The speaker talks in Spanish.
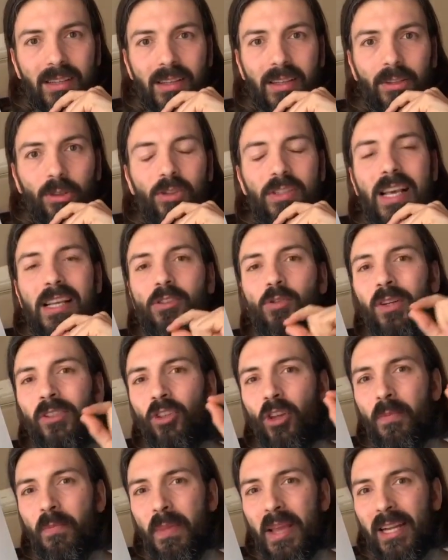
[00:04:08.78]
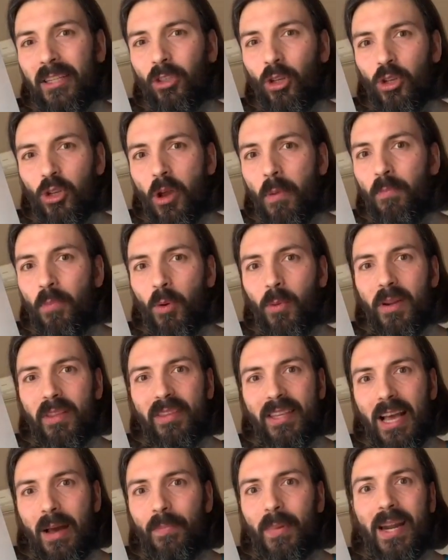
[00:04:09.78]
¿Tú sabes cuánto invierto yo en
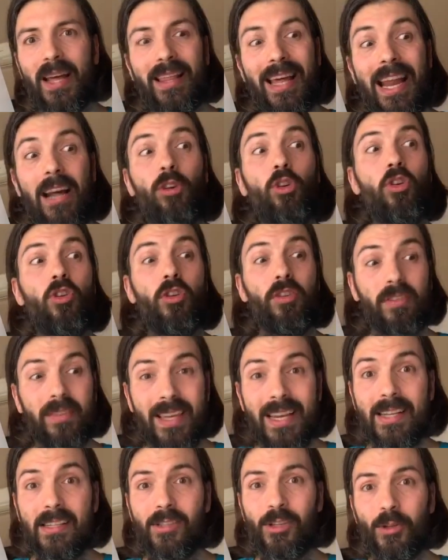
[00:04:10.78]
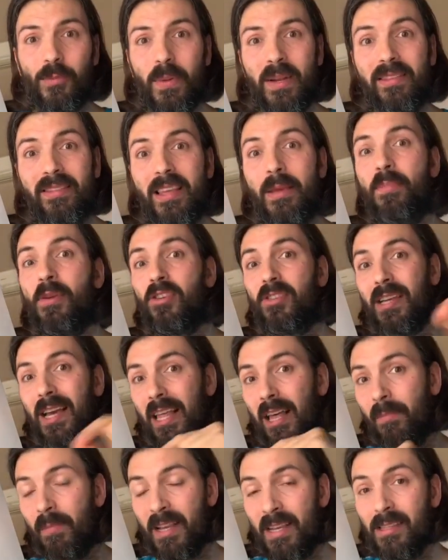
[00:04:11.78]
publicidad para dar a conocer estos principios
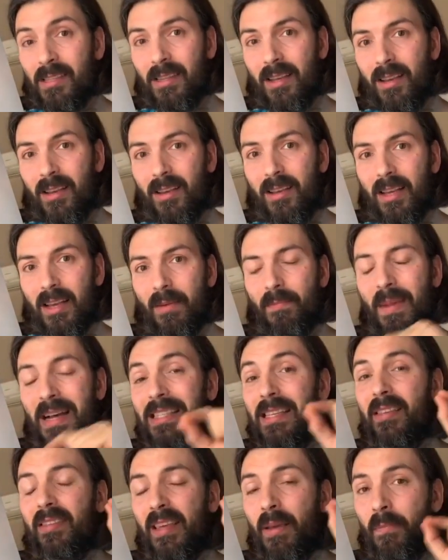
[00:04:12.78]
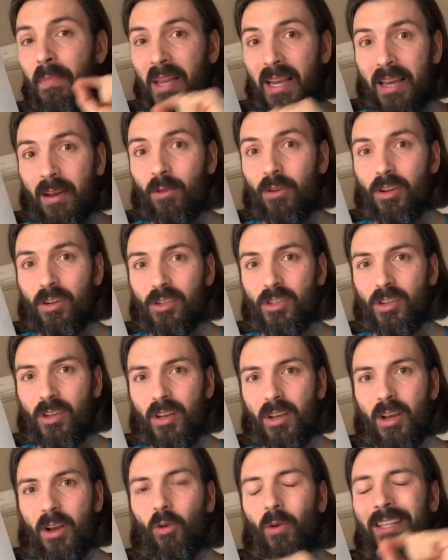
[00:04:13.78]
cada mes? Más de 100.000 euros.
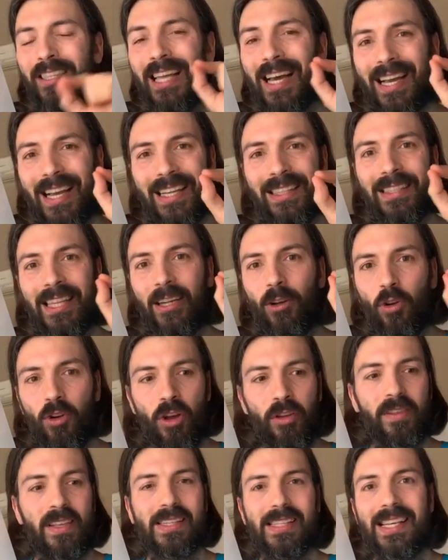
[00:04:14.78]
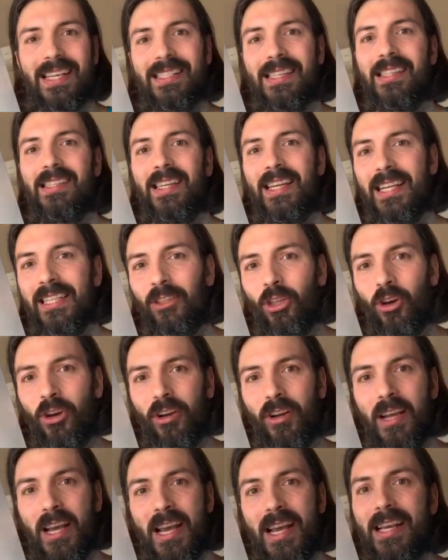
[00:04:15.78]
¿Cuánta gente conoces que es
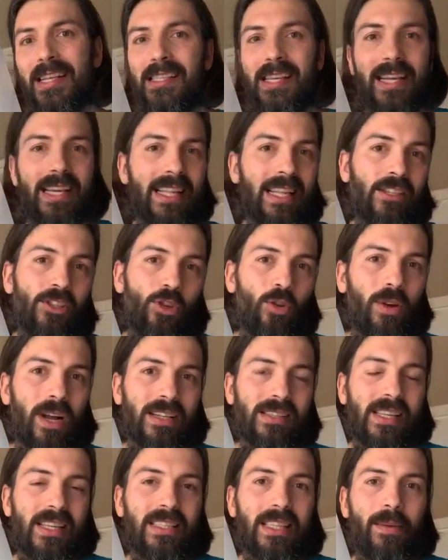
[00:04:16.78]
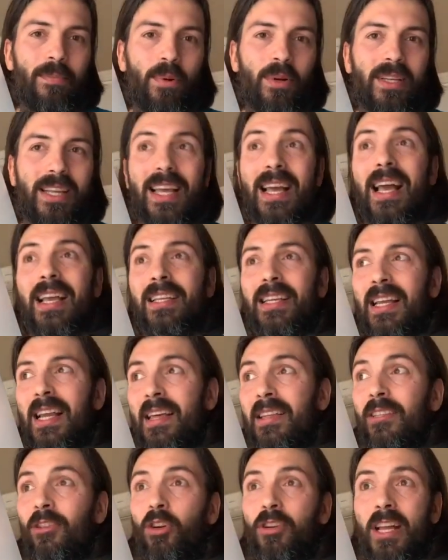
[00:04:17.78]
escritor y se queda en su casita porque, hay que la
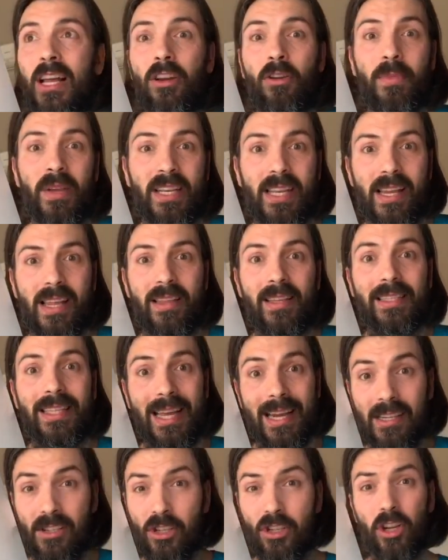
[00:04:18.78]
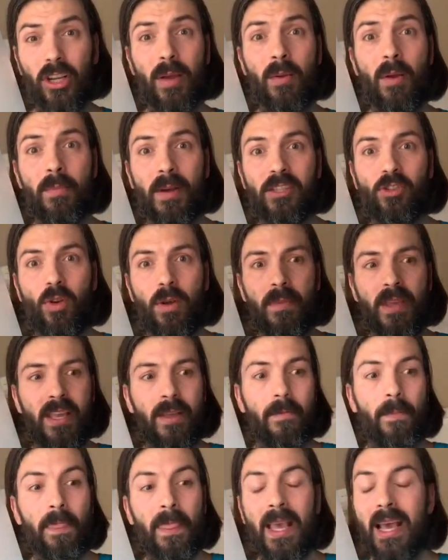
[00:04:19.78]
editorial no me quiere editar? Eso es lo que me pasó a
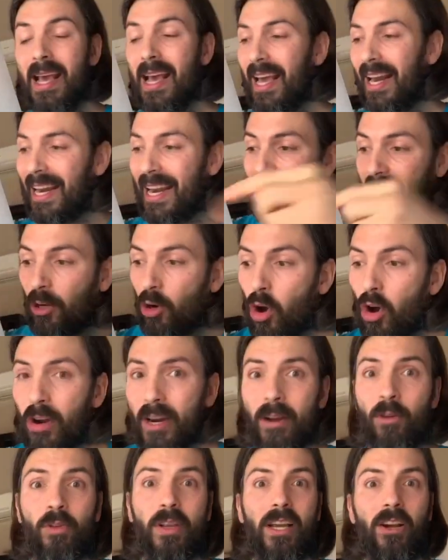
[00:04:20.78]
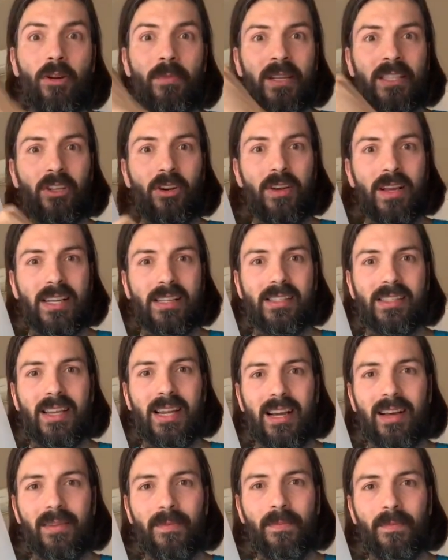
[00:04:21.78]
mí. Recorre un kilómetro
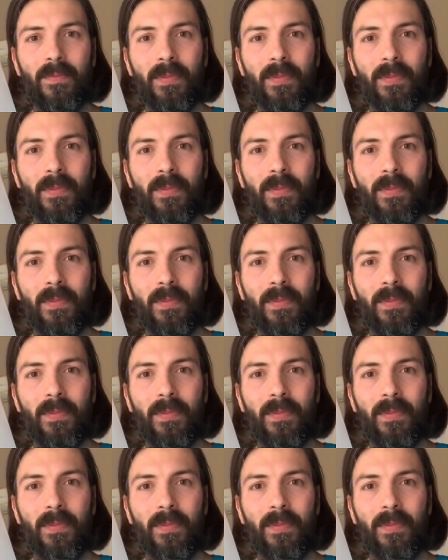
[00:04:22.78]
extra.